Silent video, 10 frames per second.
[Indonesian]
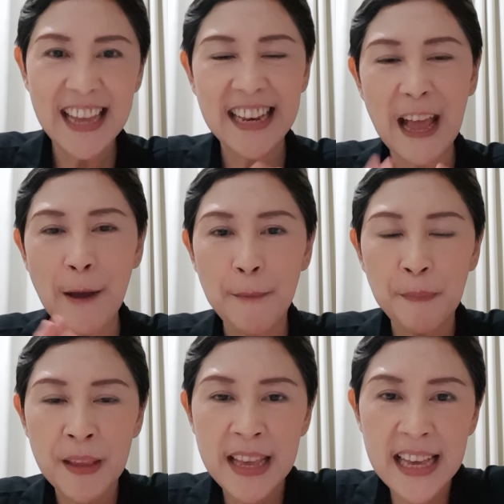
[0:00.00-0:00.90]
Nah,
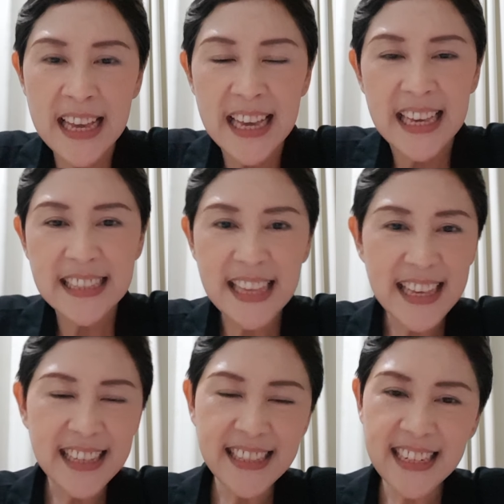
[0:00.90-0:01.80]
saya
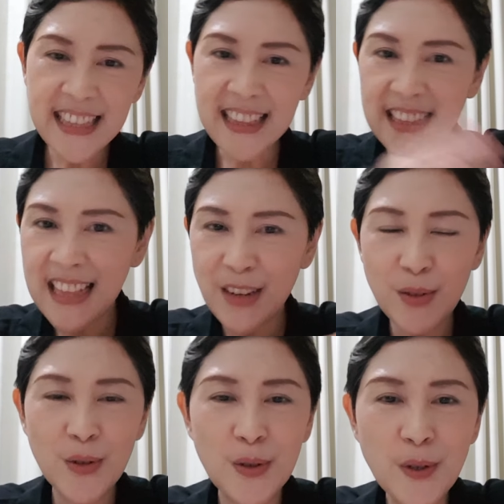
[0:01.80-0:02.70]
ingin cerita tentang
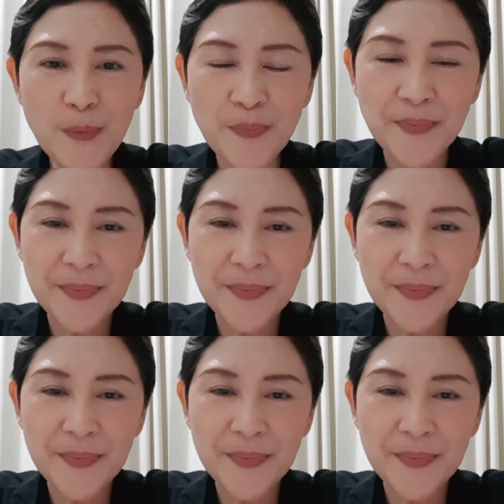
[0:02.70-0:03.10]
dulu